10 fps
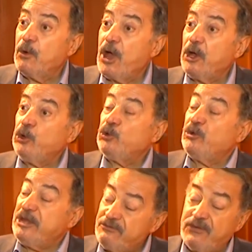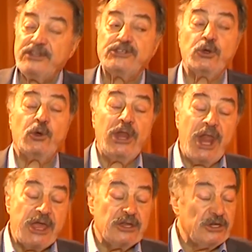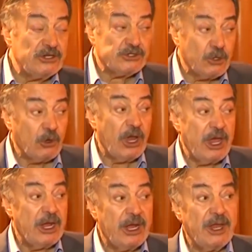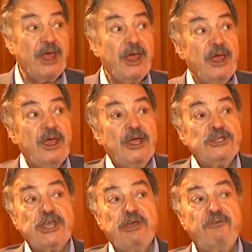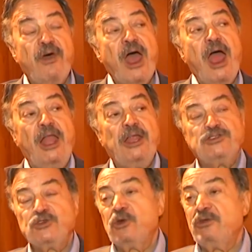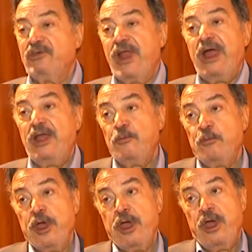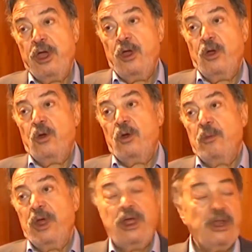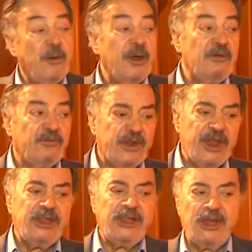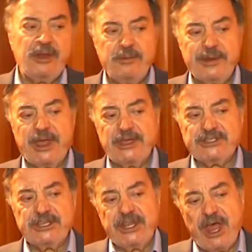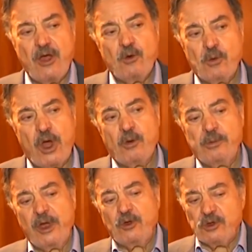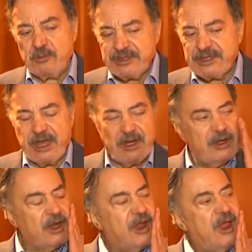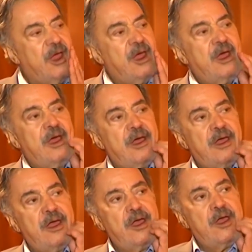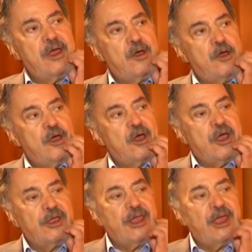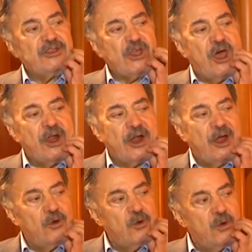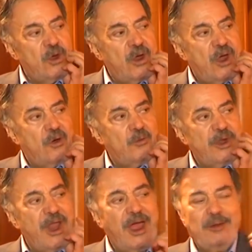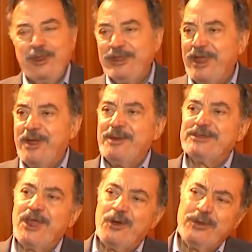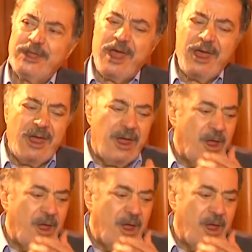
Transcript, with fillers: وهيضيف للشغلانه الشغلة اللي انا شايفها احلى شغل في العالم صحيح انما الفنان اللي بيخس ده او او بياخد المسائل آه، كده هزار او او من الناحيه الماديه بس او بتاع